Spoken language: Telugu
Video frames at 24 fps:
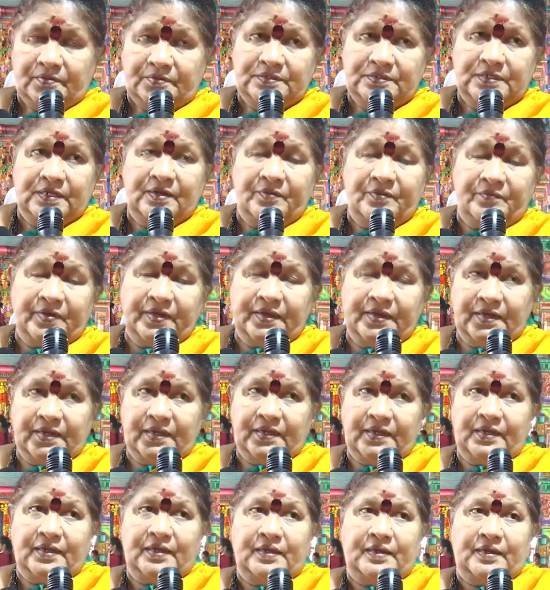జనవరి
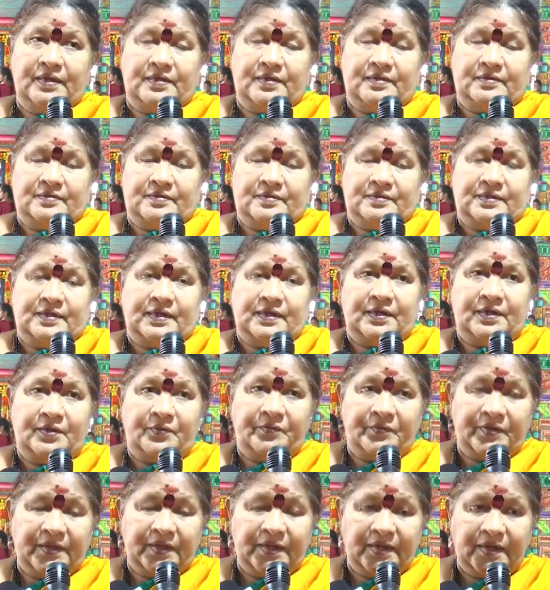రెండు
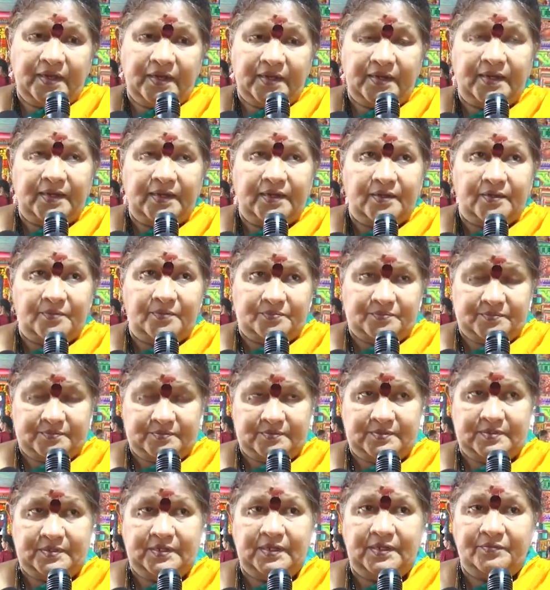వేల రెండు
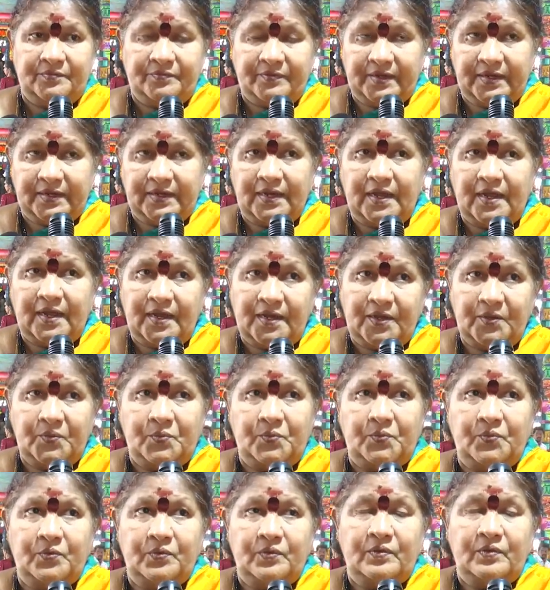ఇరవై నాలుగు